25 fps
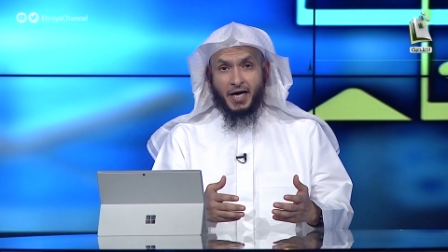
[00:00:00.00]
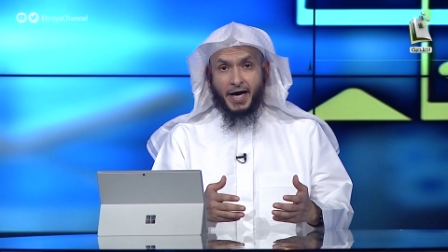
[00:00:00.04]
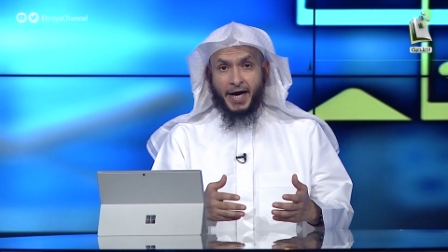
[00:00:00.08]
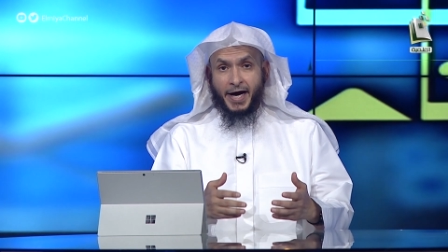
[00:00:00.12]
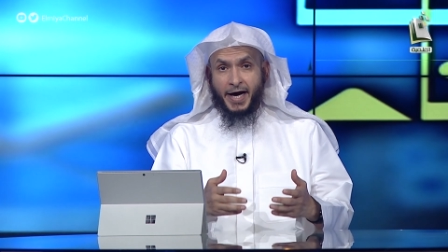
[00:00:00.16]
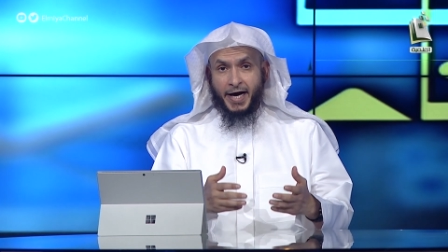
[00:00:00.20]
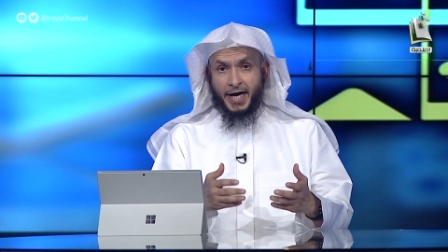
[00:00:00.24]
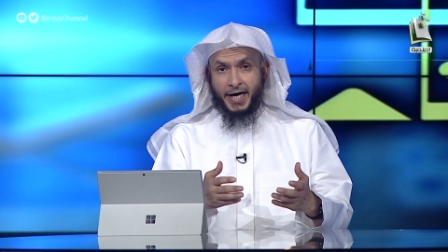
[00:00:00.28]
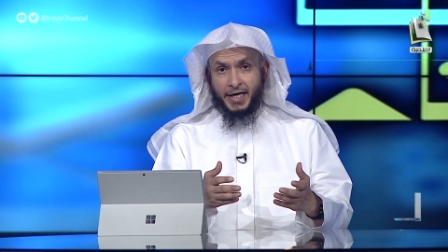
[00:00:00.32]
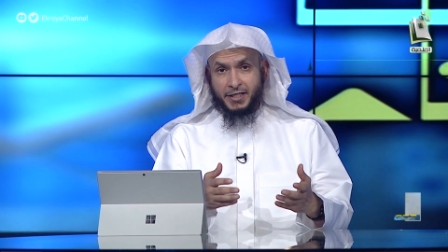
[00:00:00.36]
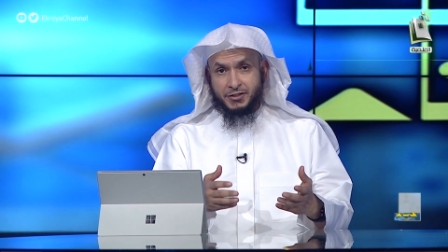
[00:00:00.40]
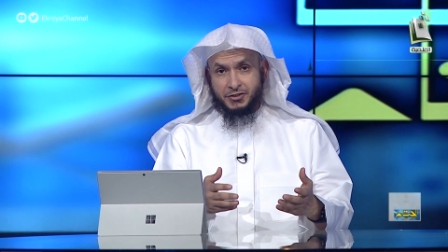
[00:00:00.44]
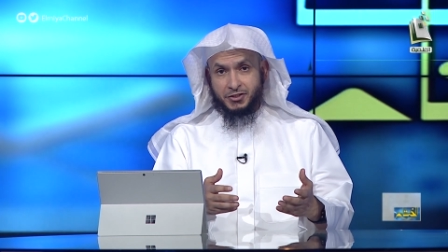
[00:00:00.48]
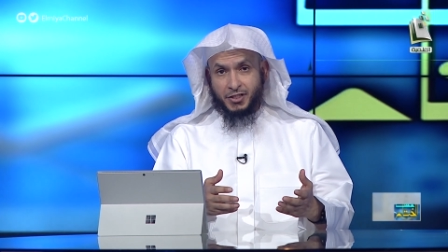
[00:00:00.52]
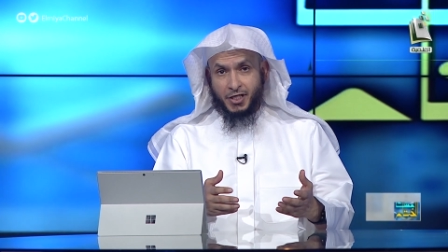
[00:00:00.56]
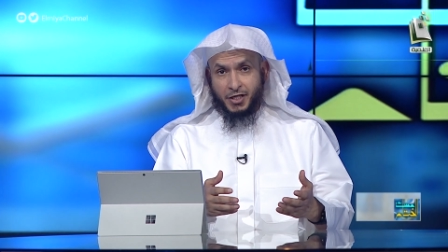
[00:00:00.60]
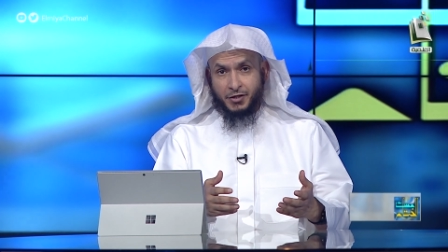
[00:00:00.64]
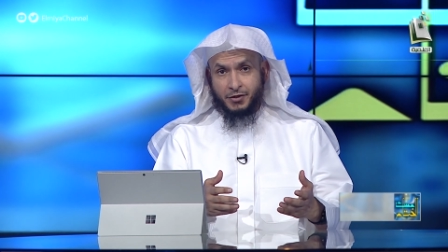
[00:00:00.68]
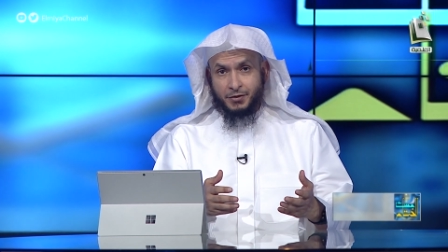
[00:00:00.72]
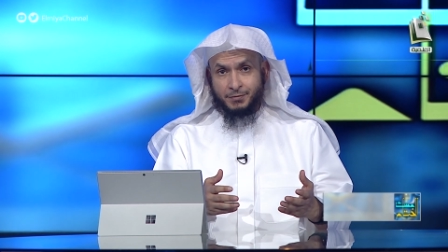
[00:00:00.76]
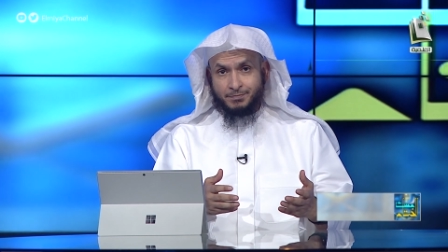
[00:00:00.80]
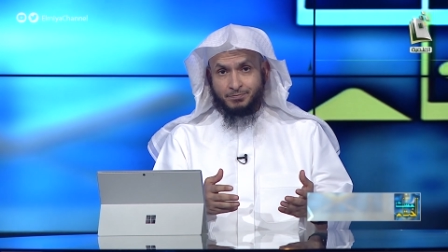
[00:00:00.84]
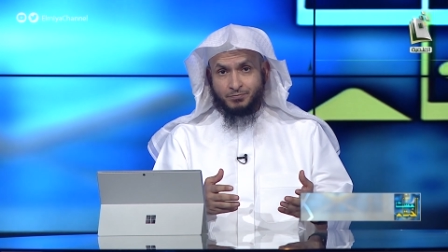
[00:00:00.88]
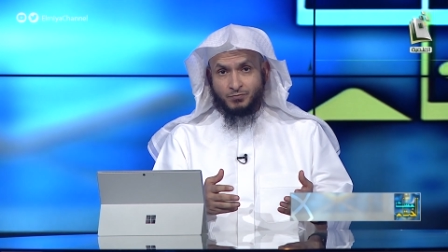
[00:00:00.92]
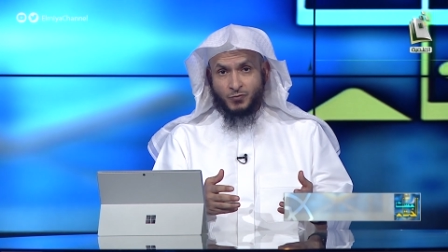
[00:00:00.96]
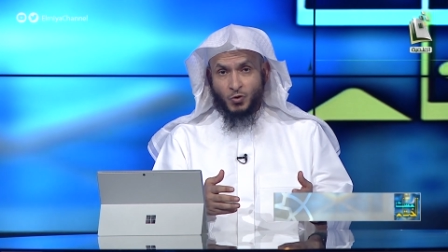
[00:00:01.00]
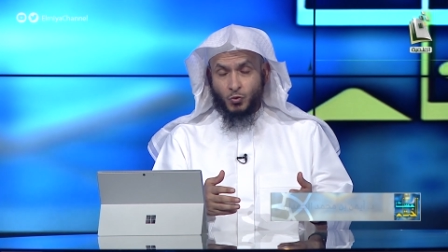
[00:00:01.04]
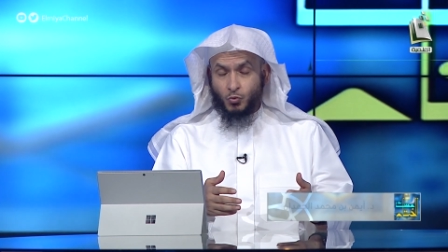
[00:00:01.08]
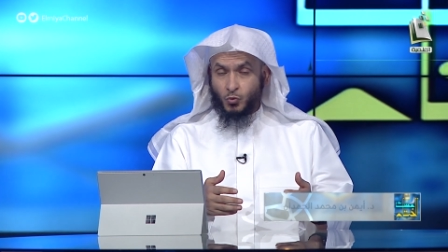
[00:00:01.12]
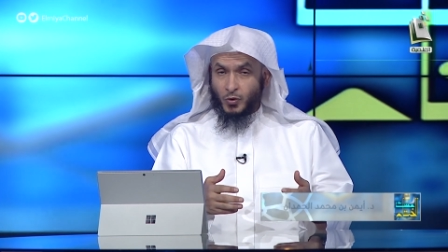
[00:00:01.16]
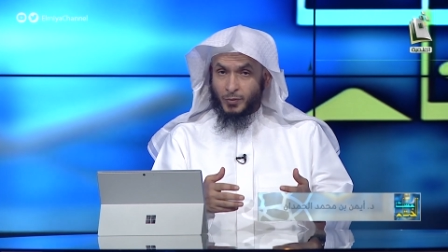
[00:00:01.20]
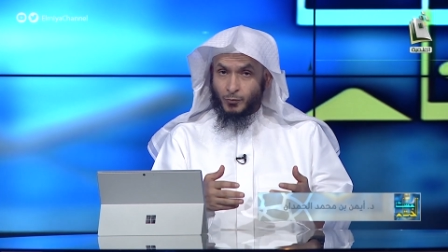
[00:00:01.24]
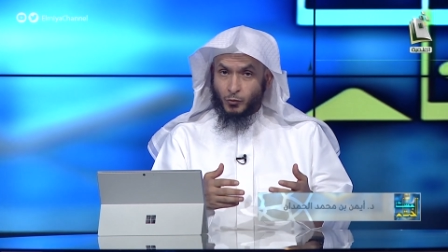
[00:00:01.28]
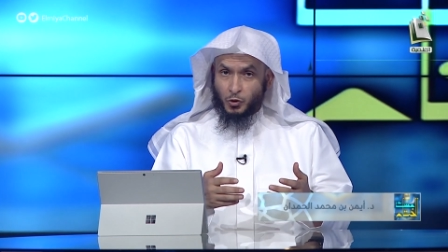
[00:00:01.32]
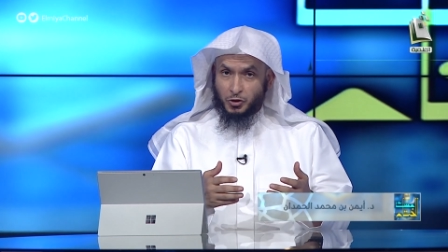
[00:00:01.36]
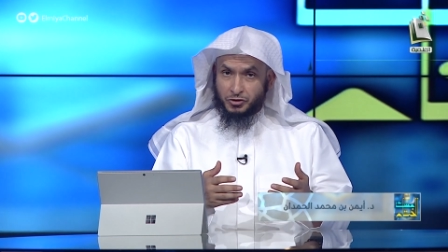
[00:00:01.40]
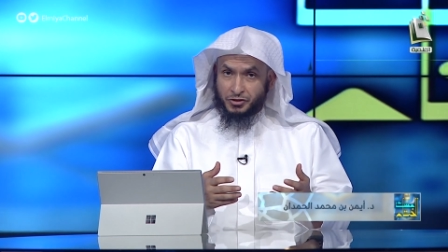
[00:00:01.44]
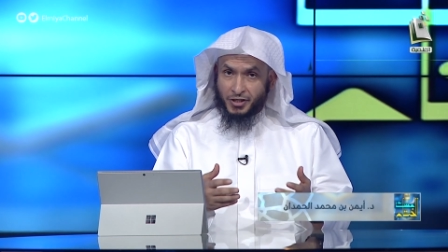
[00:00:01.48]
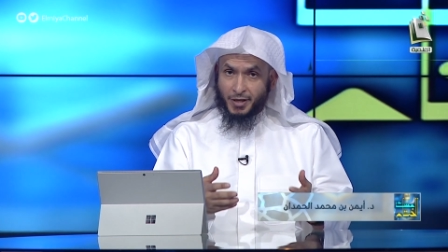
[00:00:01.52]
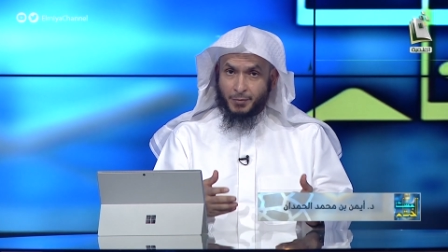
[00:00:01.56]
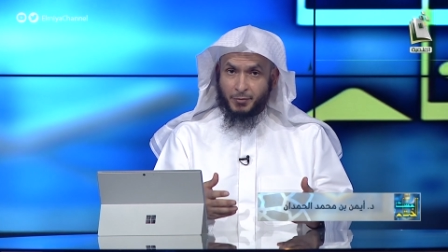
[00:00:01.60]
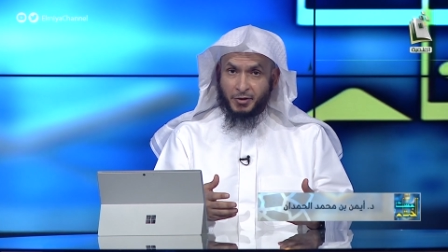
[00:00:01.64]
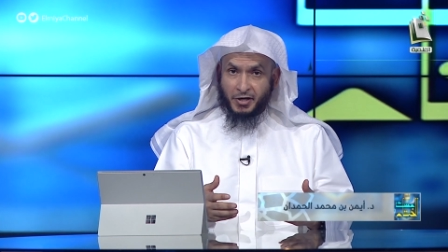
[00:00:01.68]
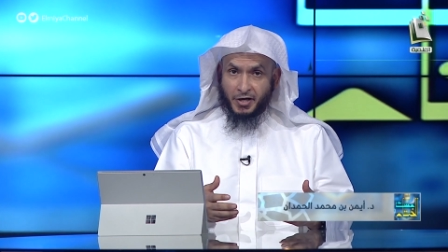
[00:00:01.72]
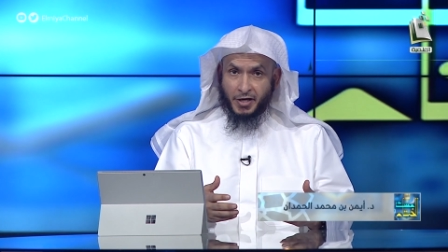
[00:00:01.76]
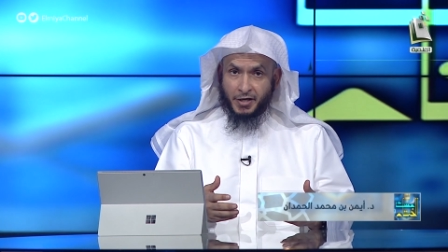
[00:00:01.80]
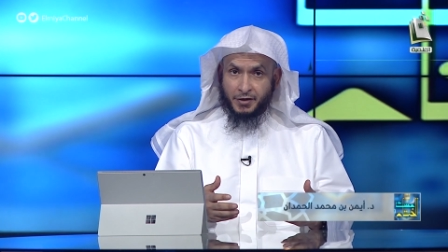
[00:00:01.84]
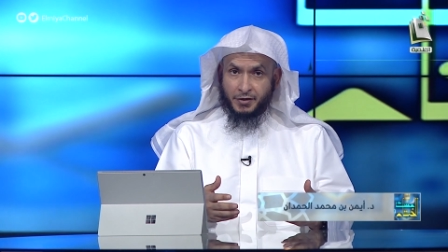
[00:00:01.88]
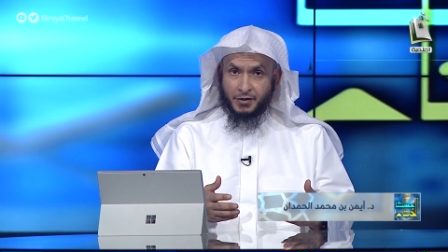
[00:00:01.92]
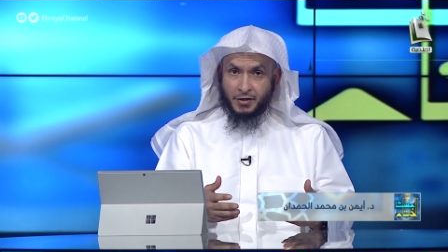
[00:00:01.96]
حاجا
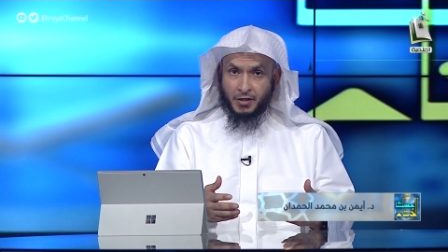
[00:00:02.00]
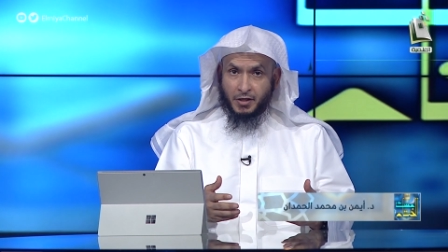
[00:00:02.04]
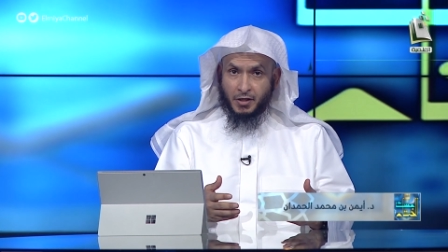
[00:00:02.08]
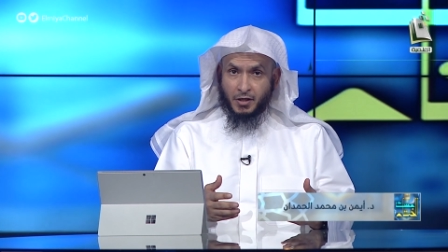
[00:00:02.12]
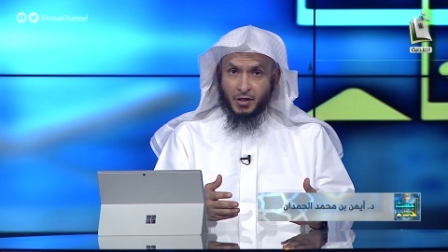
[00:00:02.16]
ومعتمرا